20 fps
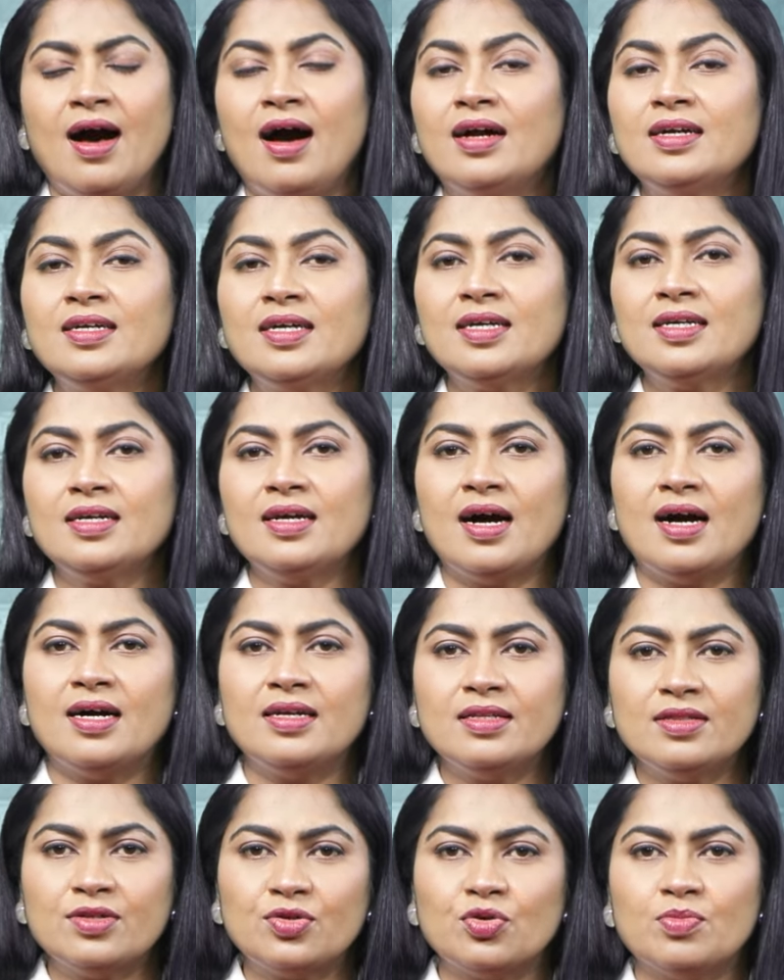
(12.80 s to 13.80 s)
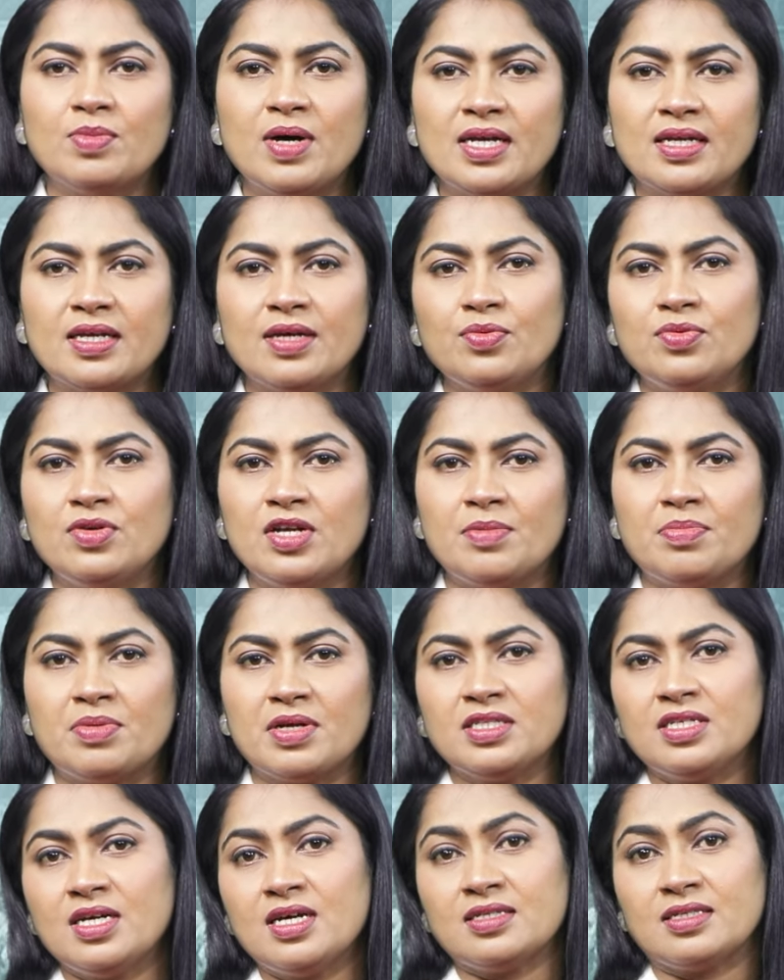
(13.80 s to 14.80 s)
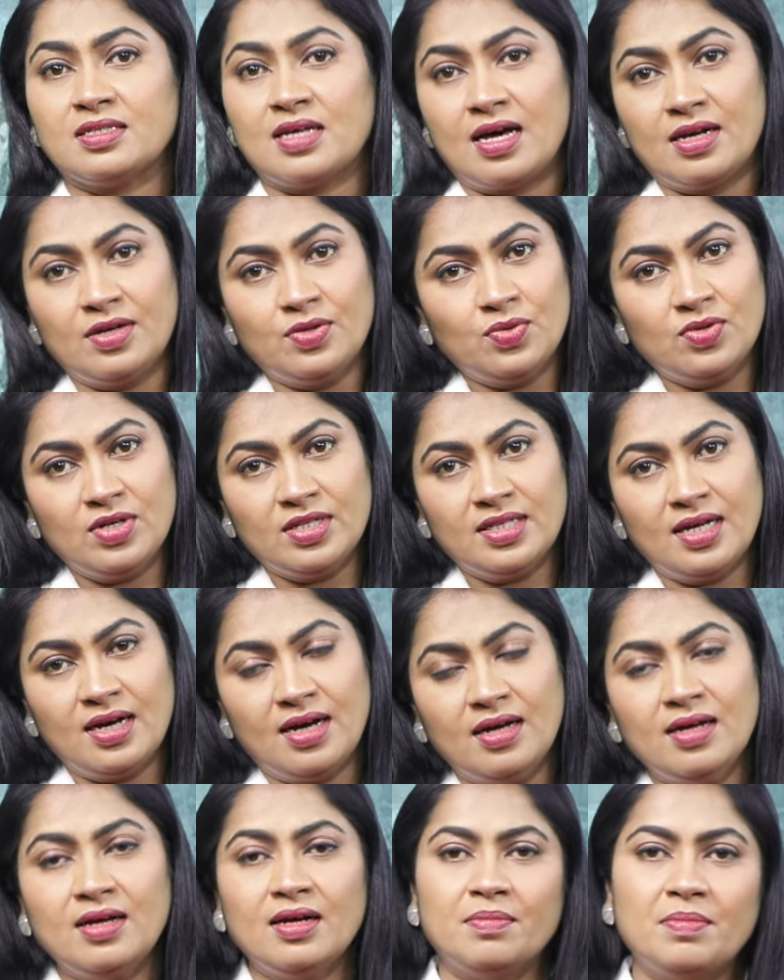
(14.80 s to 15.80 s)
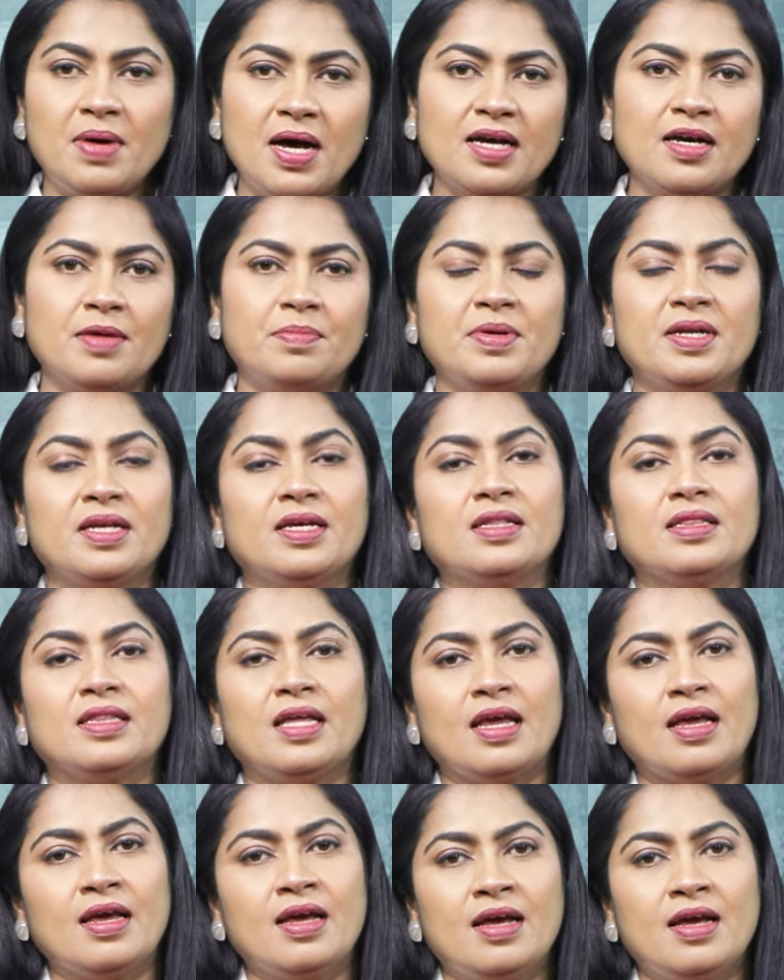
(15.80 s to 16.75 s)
ఆడారి ఆనంద్ కుమార్ కి ఉన్న ప్రజా సానుకూలత బాగా పెరిగింది